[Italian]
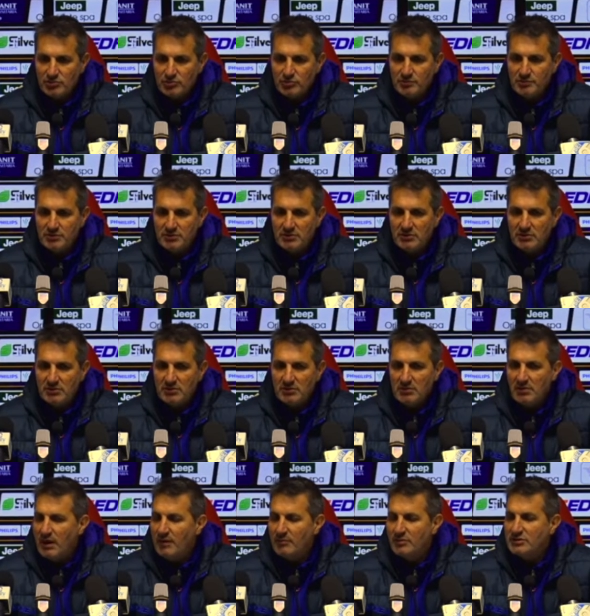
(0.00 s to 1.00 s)

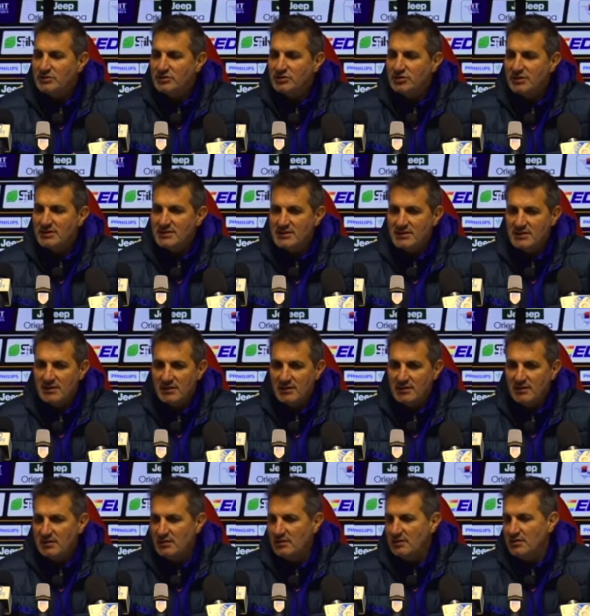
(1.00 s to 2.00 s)
subito, avevamo esigenze
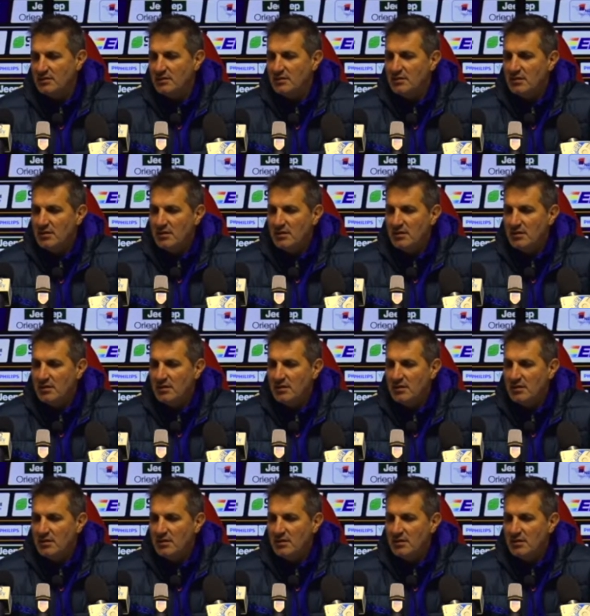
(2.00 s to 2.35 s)
di...